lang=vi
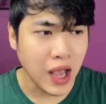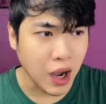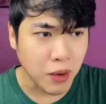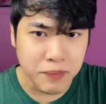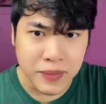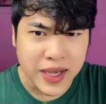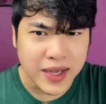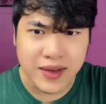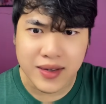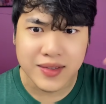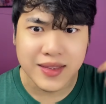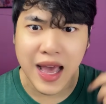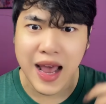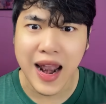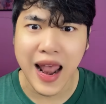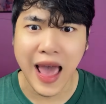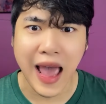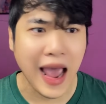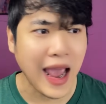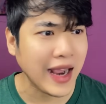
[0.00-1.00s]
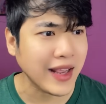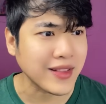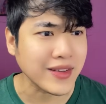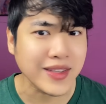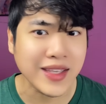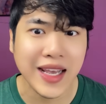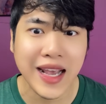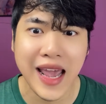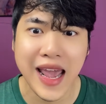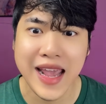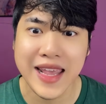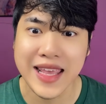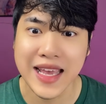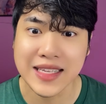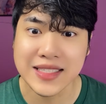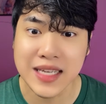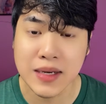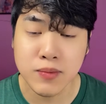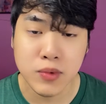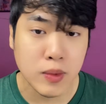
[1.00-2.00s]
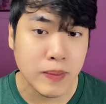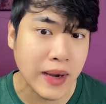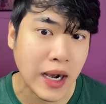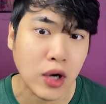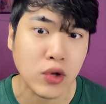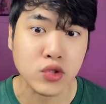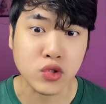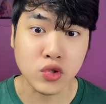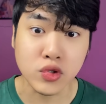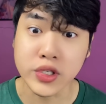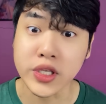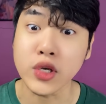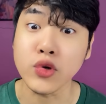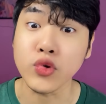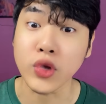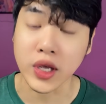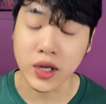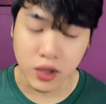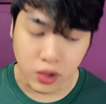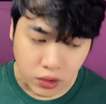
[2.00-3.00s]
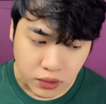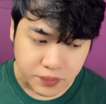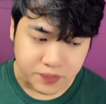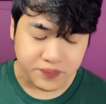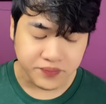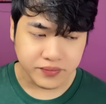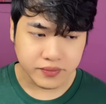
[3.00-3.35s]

không biết người ta là ai, tự nhiên nghe vậy xong cũng ngầu xuống nhiều chuyện luôn.